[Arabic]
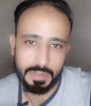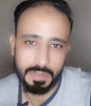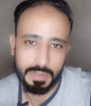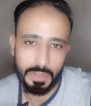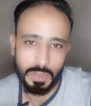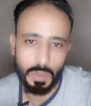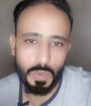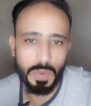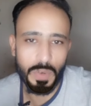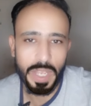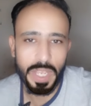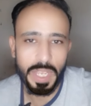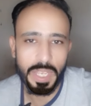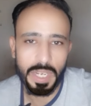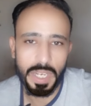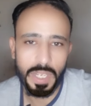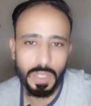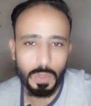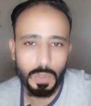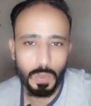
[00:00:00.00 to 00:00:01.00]
وفي الاخر
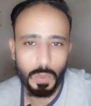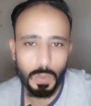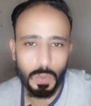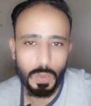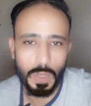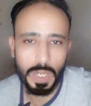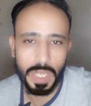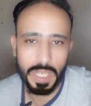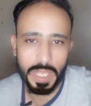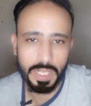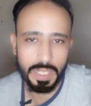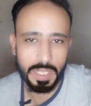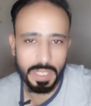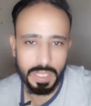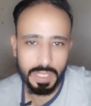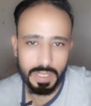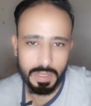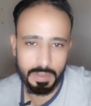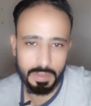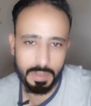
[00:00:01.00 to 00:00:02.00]
جاي تقول
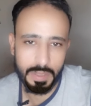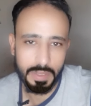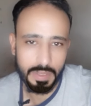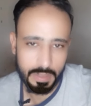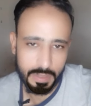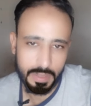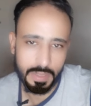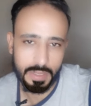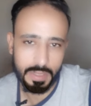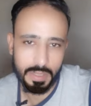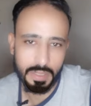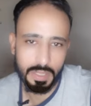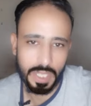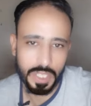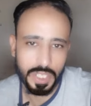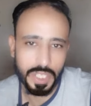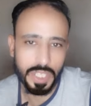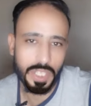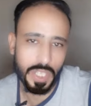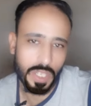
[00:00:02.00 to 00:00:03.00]
خليه
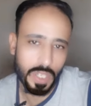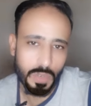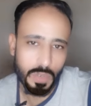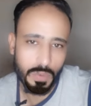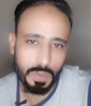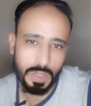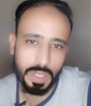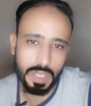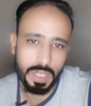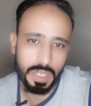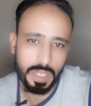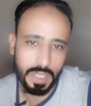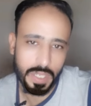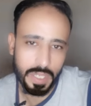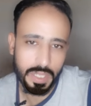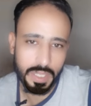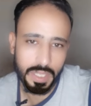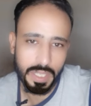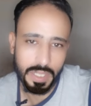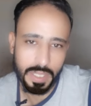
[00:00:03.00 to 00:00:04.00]
عشان يعرفوا
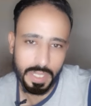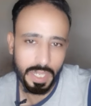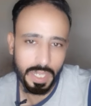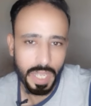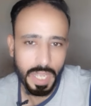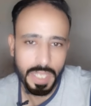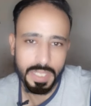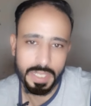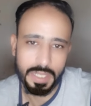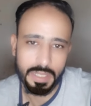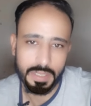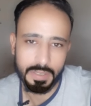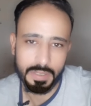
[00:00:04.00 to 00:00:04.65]
ان انت الاحسن